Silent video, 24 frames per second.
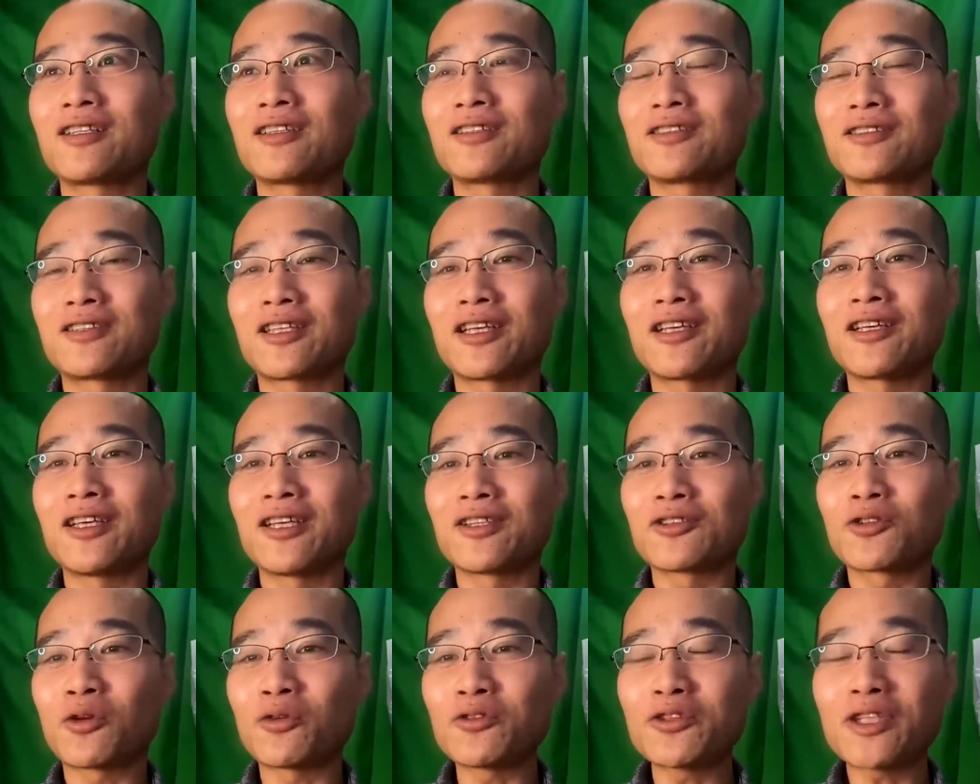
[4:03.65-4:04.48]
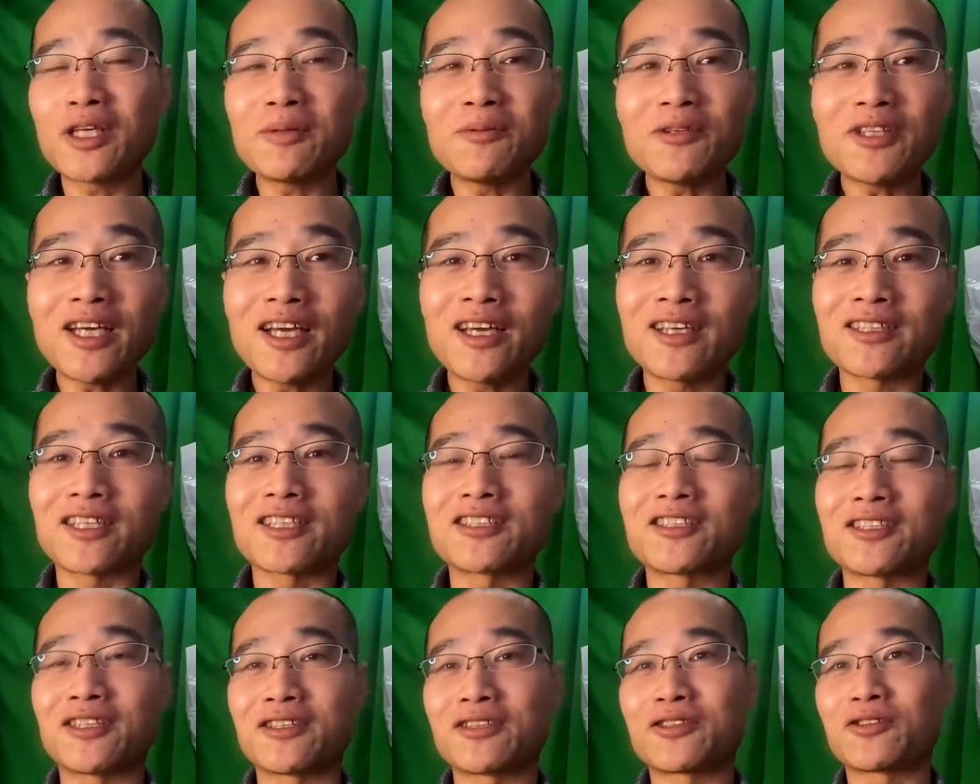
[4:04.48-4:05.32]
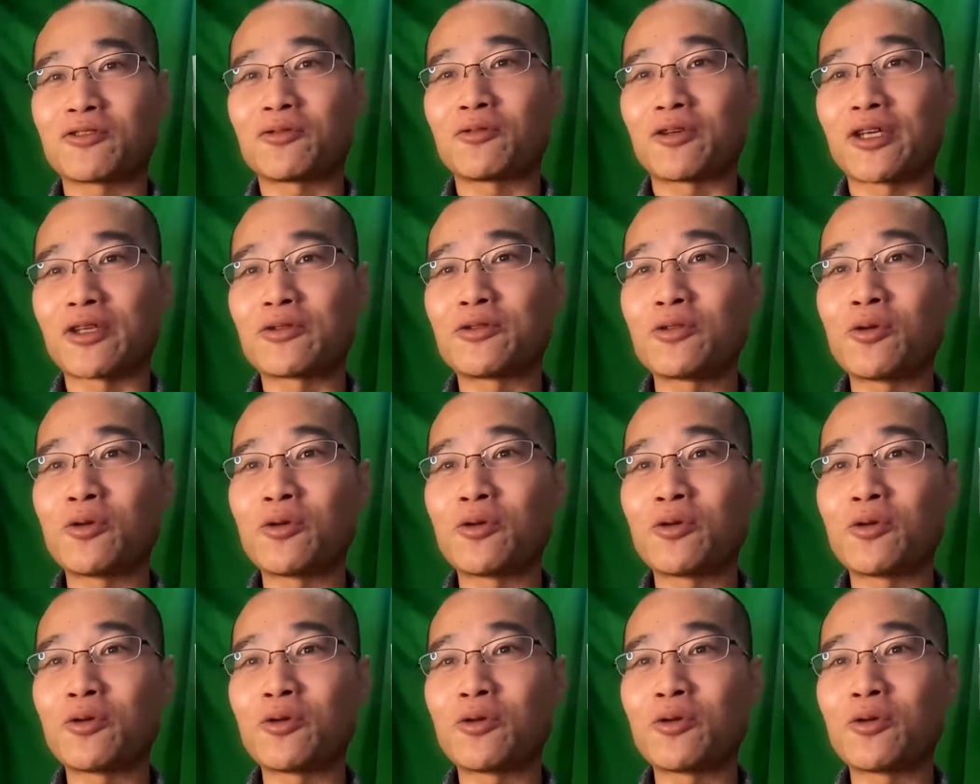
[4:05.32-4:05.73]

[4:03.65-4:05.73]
で、とんでもない話なんですよ、これ。